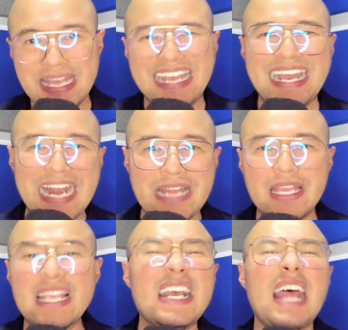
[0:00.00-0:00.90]
grande
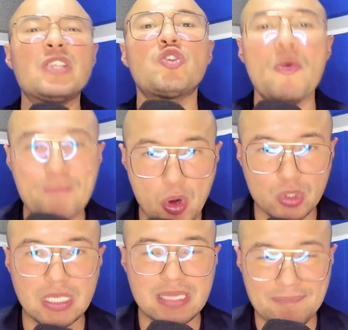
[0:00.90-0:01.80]
y gran
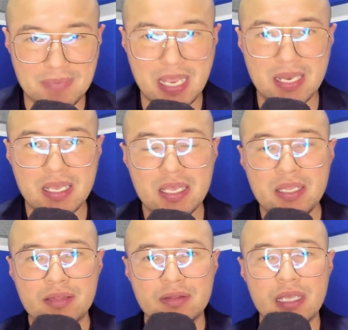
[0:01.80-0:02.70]
soporte también
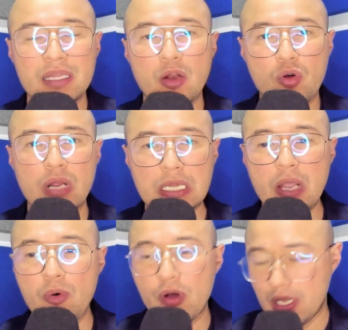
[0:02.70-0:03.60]
desde lo
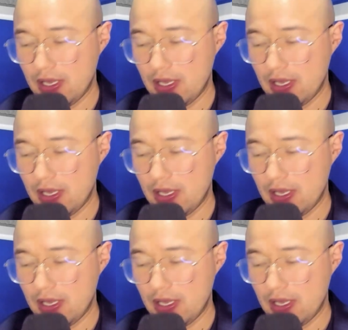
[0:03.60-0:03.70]
colectivo.